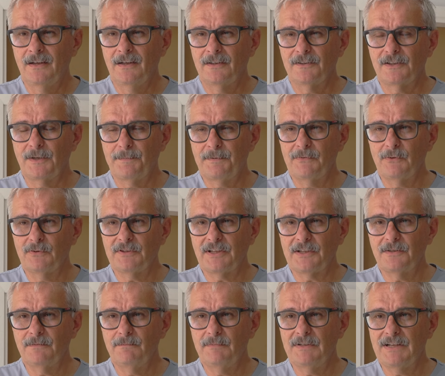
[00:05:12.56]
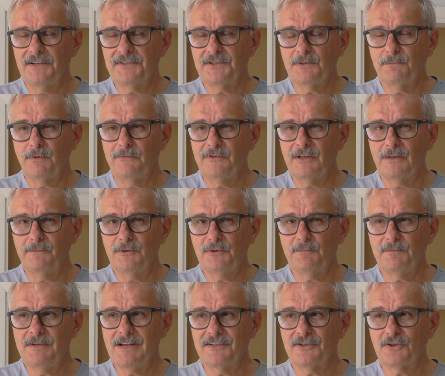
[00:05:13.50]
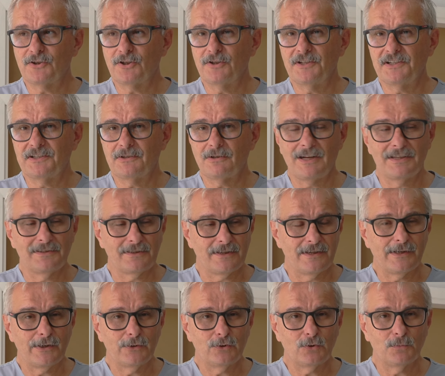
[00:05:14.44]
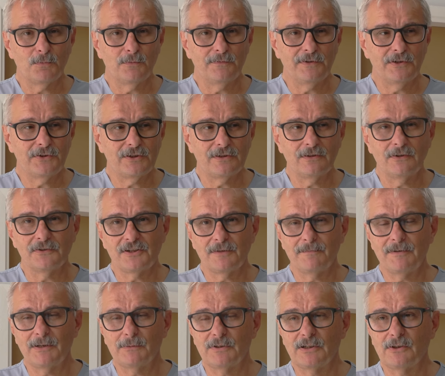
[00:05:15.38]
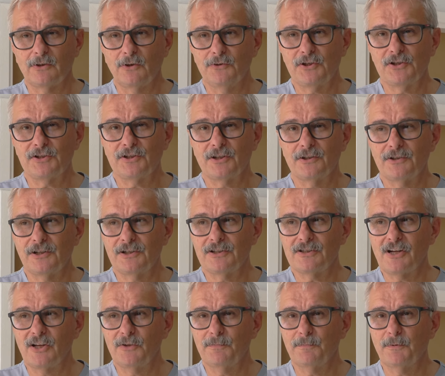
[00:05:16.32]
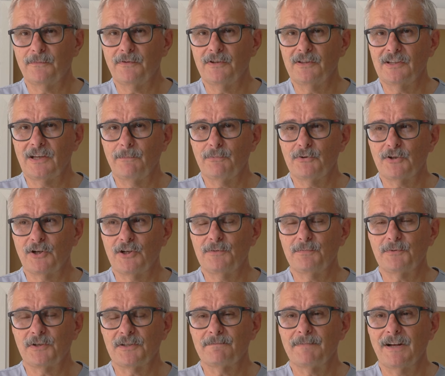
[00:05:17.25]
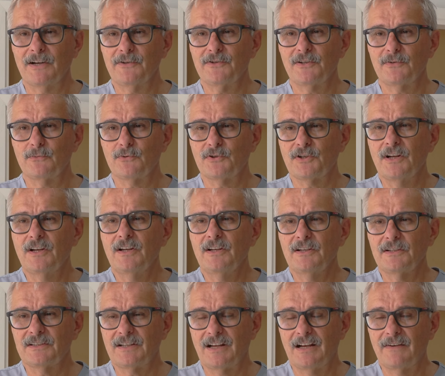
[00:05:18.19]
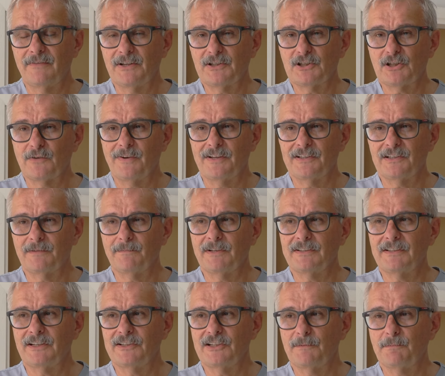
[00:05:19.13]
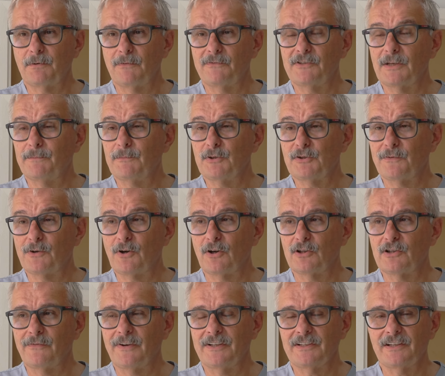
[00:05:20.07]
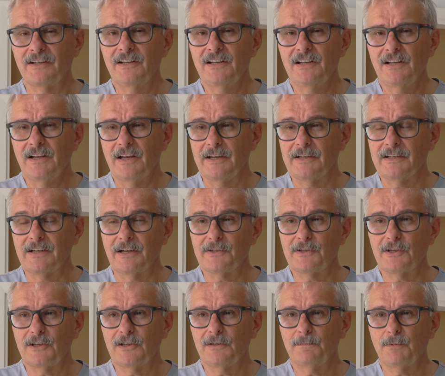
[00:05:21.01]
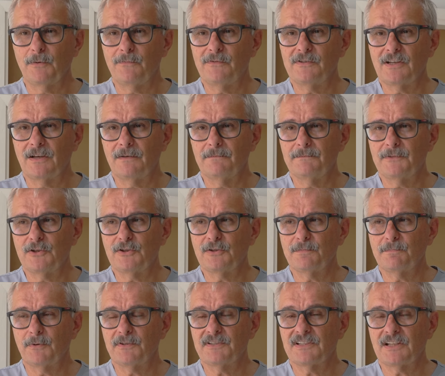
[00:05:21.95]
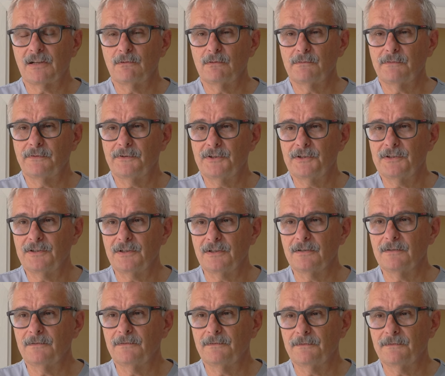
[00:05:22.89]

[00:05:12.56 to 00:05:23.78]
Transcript: Na pewno takim bilansem powinien być bilans 40-latka, jak ja to mówię, czyli osoba, która kończy 40 lat powinna przejść przez bardziej już zaawansowane badania, powinna mieć wykonywane EKG, powinna mieć podstawowe wyniki